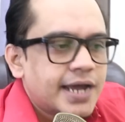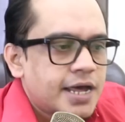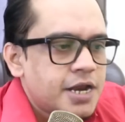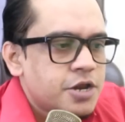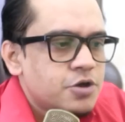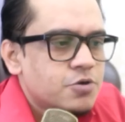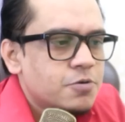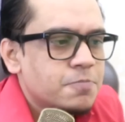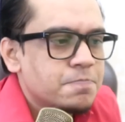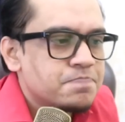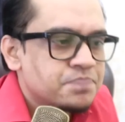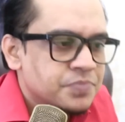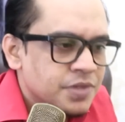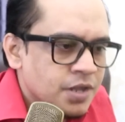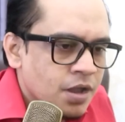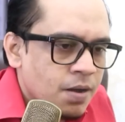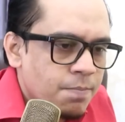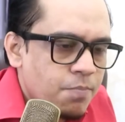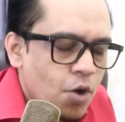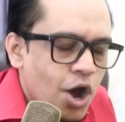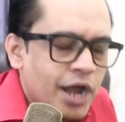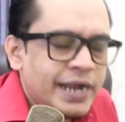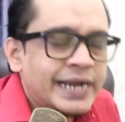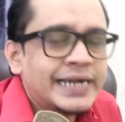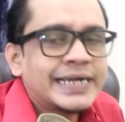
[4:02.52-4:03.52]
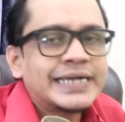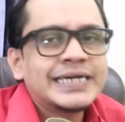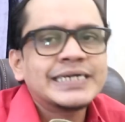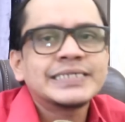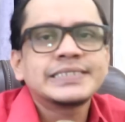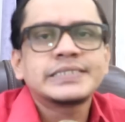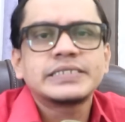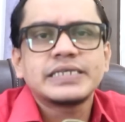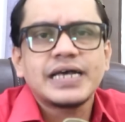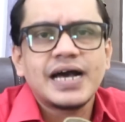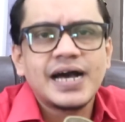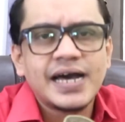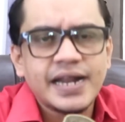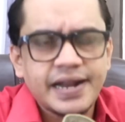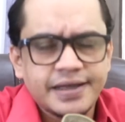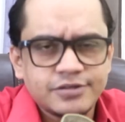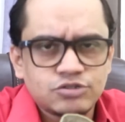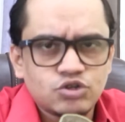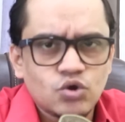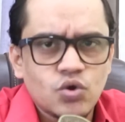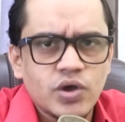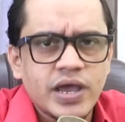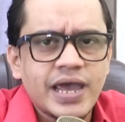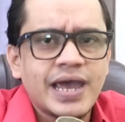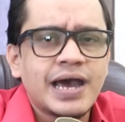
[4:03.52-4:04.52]
बैठा नहीं हूँ पॉइंट इज
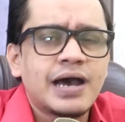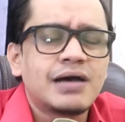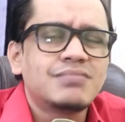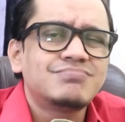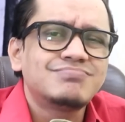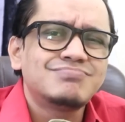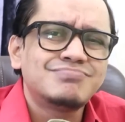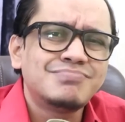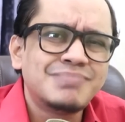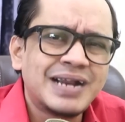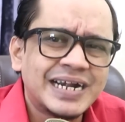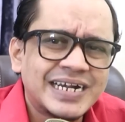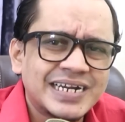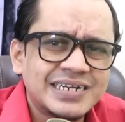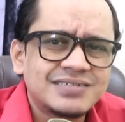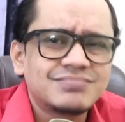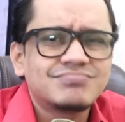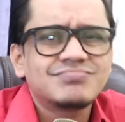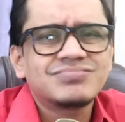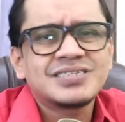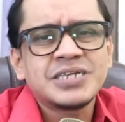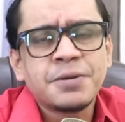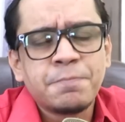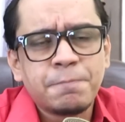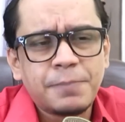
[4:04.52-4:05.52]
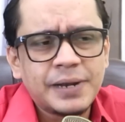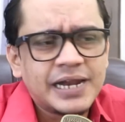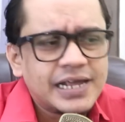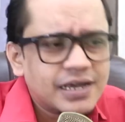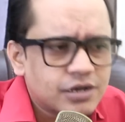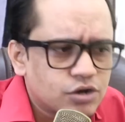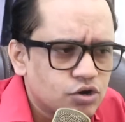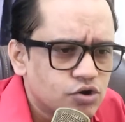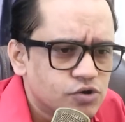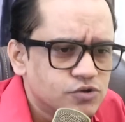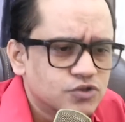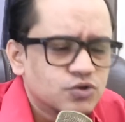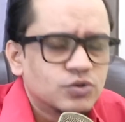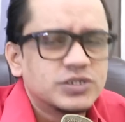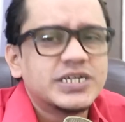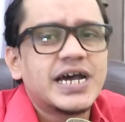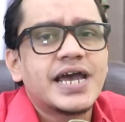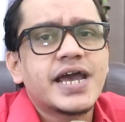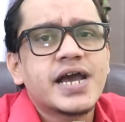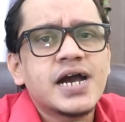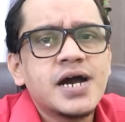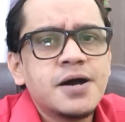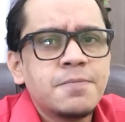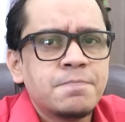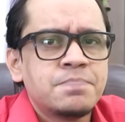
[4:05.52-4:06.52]
अरेस्ट हो गया मैटर सिंपली क्लोज हो
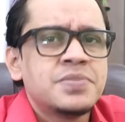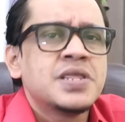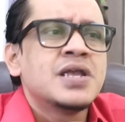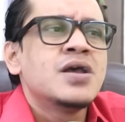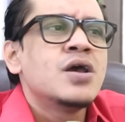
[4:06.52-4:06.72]
जाएगा